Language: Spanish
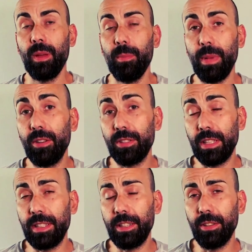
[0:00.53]
Menos de
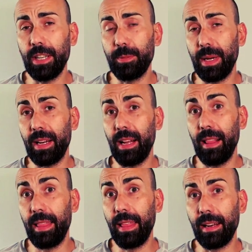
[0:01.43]
7 horas para
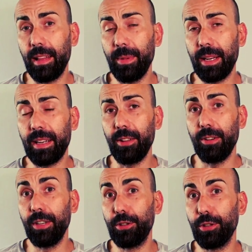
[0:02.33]
el cierre de
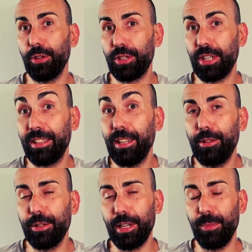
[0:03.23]
mercado y todos
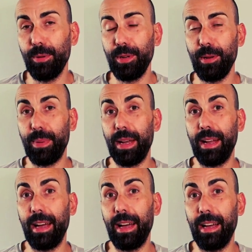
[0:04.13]
atentos al móvil
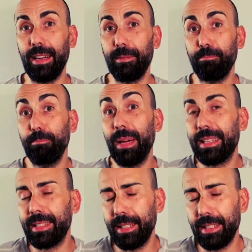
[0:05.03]
para ver
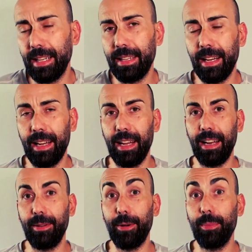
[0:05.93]
si salta
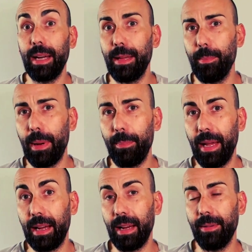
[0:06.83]
la bomba y Mbappé
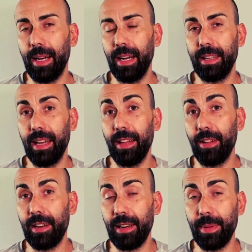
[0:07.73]
acaba llegando
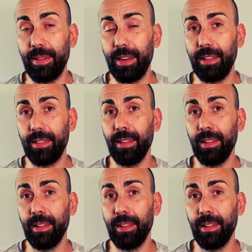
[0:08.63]
al Real Madrid.